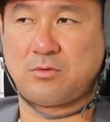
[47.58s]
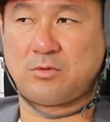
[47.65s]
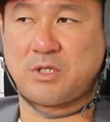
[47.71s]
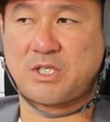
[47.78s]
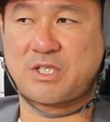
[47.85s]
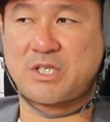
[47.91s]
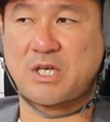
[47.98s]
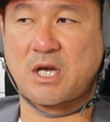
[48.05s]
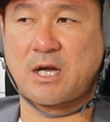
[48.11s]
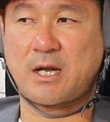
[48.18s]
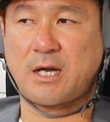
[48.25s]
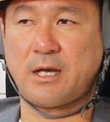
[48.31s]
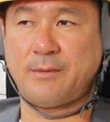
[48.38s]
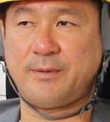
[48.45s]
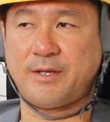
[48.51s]
うん、で支
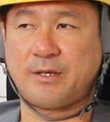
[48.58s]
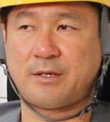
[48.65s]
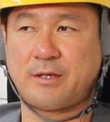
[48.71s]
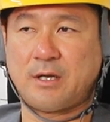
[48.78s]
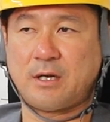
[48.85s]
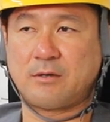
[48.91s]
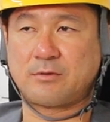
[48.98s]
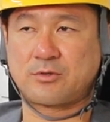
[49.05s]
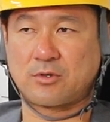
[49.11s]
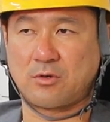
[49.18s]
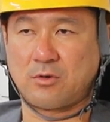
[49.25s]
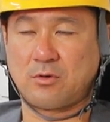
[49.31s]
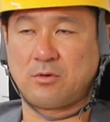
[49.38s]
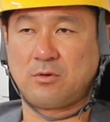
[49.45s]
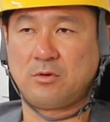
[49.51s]
払い日ってあるで
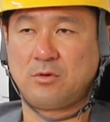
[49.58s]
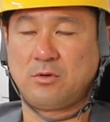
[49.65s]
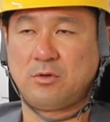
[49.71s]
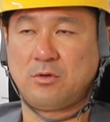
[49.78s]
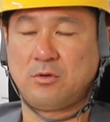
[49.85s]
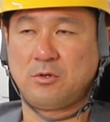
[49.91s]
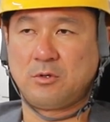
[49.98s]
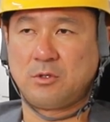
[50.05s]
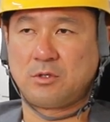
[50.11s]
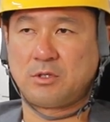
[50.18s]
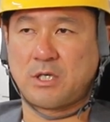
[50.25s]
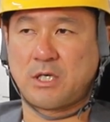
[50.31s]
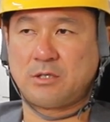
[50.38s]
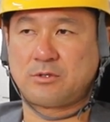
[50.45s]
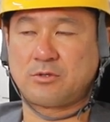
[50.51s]
しょ
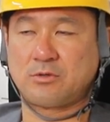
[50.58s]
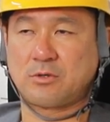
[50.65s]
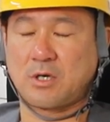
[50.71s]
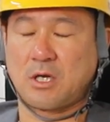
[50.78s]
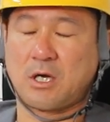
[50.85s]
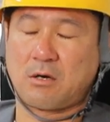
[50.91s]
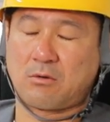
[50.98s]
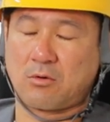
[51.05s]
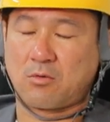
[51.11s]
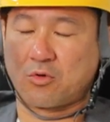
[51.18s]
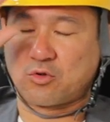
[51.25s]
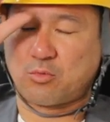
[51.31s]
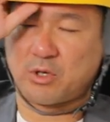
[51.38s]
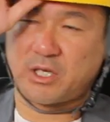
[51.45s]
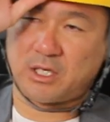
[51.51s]
なんちゅうんかなこれ
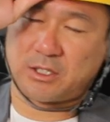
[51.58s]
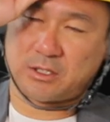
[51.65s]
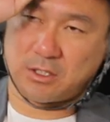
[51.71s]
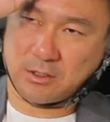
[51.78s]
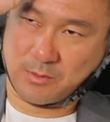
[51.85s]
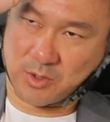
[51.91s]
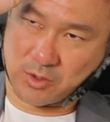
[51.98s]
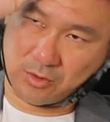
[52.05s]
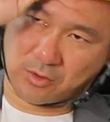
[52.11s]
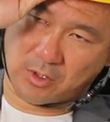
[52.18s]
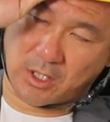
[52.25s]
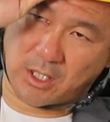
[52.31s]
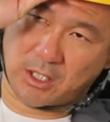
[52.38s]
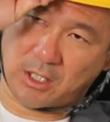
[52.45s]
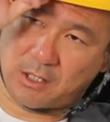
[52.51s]
言葉だけで説明するの
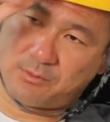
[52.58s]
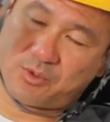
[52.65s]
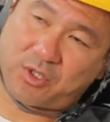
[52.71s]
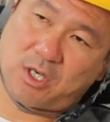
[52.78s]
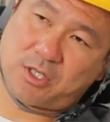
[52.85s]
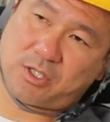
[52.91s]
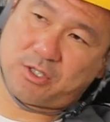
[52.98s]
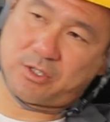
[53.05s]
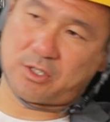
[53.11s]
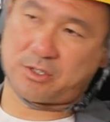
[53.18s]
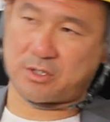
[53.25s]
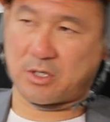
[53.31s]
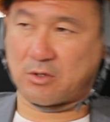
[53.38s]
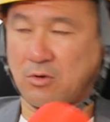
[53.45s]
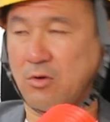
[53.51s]
なかなか難しいんで
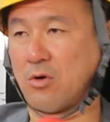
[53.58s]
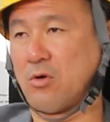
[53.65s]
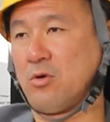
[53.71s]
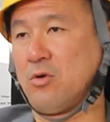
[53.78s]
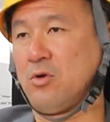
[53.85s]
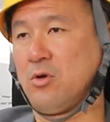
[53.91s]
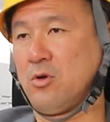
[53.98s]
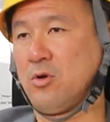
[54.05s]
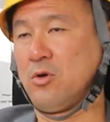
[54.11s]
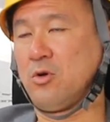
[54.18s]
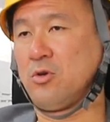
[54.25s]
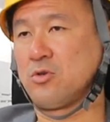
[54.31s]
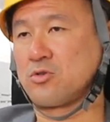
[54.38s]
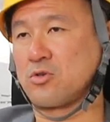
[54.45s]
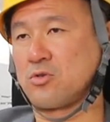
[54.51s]
すけど
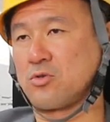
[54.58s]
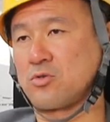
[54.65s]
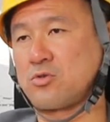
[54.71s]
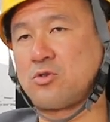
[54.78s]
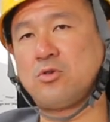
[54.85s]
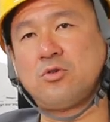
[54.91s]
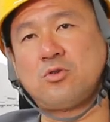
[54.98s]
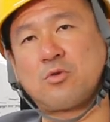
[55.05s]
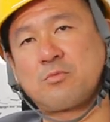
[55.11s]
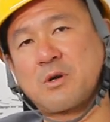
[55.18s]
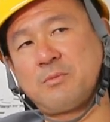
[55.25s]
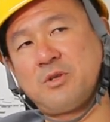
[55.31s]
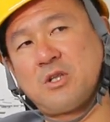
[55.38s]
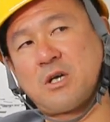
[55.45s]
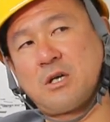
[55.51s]
その給料
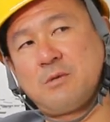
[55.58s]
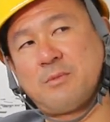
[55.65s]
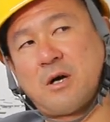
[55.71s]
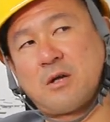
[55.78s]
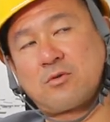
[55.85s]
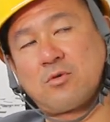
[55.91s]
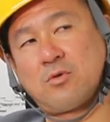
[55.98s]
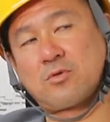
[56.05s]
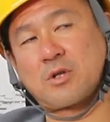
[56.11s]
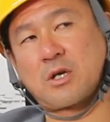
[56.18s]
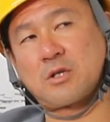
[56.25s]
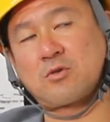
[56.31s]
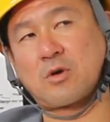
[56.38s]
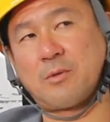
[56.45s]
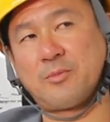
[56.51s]
まあみんな今どん
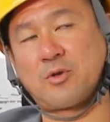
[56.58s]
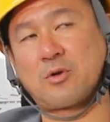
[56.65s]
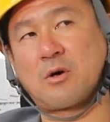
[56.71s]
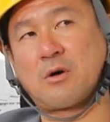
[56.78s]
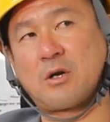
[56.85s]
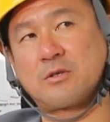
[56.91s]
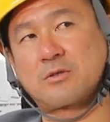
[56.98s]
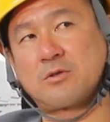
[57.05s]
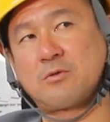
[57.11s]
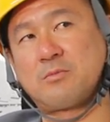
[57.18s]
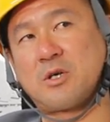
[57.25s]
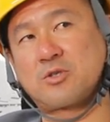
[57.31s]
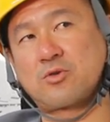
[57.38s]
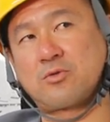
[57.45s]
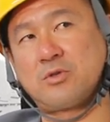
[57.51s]
な人が見てるか分からないですけど
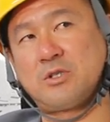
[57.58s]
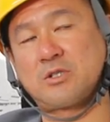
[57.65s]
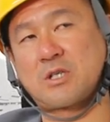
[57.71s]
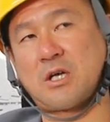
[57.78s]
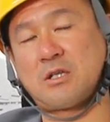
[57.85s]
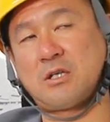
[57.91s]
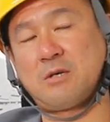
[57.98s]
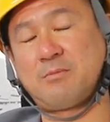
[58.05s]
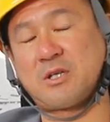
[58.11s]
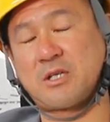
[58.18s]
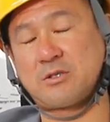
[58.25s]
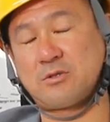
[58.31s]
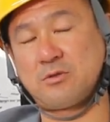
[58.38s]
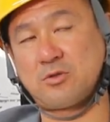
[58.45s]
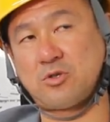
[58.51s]
まあ職人さんでま
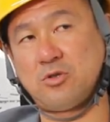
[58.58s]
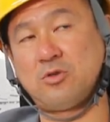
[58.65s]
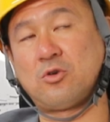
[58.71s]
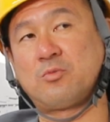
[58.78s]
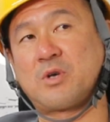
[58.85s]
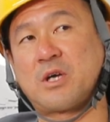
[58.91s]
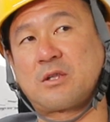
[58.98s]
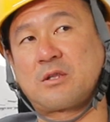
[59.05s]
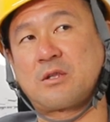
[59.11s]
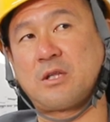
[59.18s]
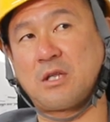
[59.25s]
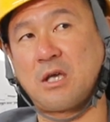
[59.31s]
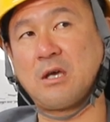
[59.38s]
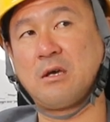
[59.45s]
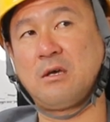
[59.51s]
だ給料もらっ
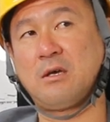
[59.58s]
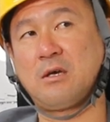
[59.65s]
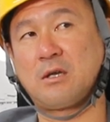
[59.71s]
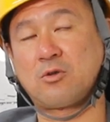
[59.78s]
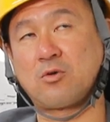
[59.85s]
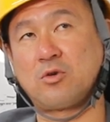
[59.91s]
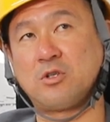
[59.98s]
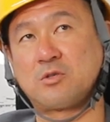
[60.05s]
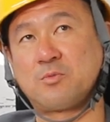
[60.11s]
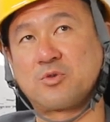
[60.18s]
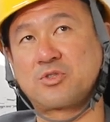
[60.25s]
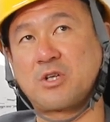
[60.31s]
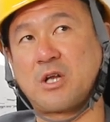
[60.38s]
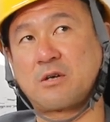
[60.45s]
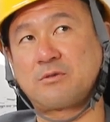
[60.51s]
てね独立
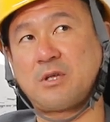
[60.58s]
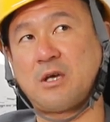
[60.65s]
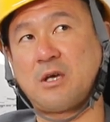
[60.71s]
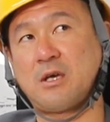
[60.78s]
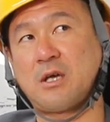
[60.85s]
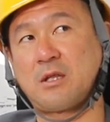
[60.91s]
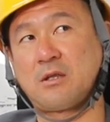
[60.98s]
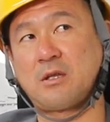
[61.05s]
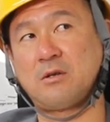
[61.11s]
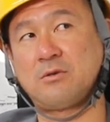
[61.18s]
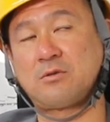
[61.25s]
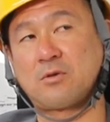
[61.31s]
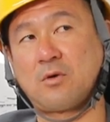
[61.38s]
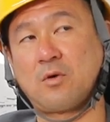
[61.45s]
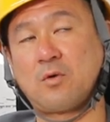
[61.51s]
もしてなくてやってる
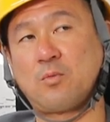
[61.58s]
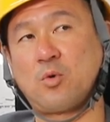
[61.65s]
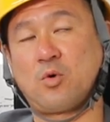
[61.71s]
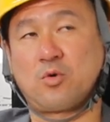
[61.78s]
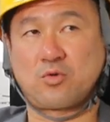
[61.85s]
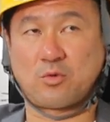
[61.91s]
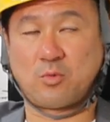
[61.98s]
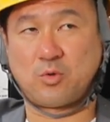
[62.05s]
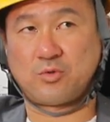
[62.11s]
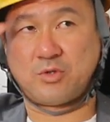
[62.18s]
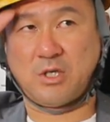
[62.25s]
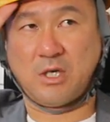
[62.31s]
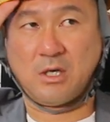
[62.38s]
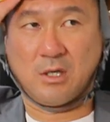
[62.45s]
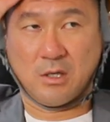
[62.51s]
人もおると思うん
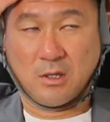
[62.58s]
で